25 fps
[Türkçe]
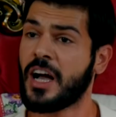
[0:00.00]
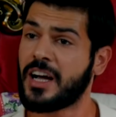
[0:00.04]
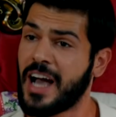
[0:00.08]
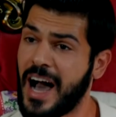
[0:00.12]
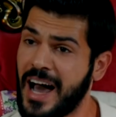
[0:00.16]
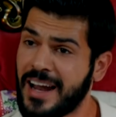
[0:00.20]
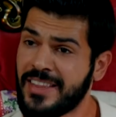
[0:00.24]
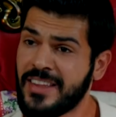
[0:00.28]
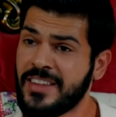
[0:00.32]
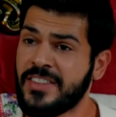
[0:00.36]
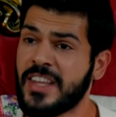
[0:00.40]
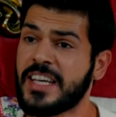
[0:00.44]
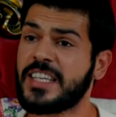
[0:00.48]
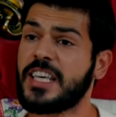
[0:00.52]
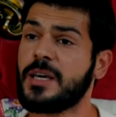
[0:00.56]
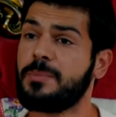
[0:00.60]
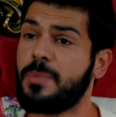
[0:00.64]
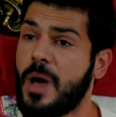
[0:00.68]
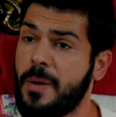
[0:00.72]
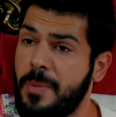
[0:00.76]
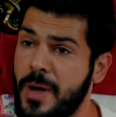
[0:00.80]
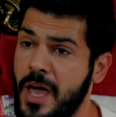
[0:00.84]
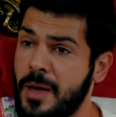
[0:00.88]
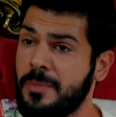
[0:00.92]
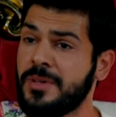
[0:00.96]
Karnındaki
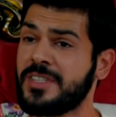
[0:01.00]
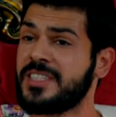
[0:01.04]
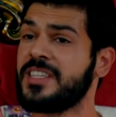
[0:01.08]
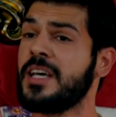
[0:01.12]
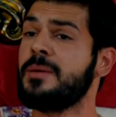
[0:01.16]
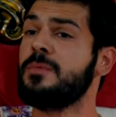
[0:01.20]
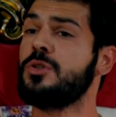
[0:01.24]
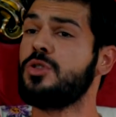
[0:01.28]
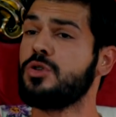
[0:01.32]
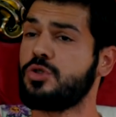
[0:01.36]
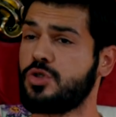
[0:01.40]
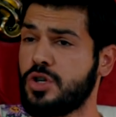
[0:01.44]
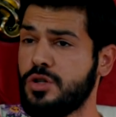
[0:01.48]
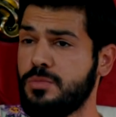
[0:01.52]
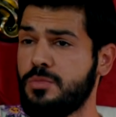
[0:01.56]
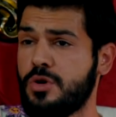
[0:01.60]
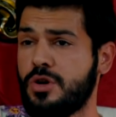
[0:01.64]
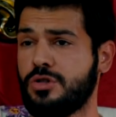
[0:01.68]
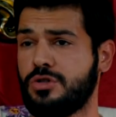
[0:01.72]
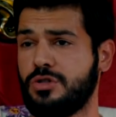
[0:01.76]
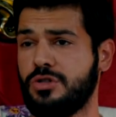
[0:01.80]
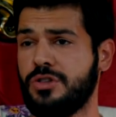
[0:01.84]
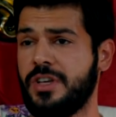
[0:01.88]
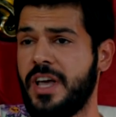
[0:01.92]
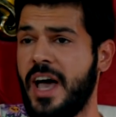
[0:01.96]
bebeğimizi mi
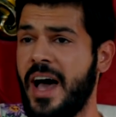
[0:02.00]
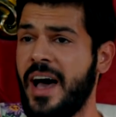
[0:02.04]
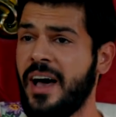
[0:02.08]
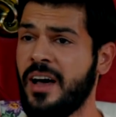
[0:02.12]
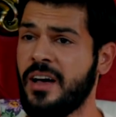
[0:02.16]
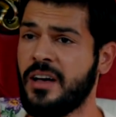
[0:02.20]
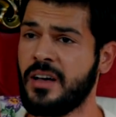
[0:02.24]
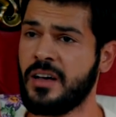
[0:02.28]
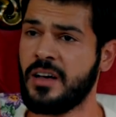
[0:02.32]
düşünmüyorsun ya?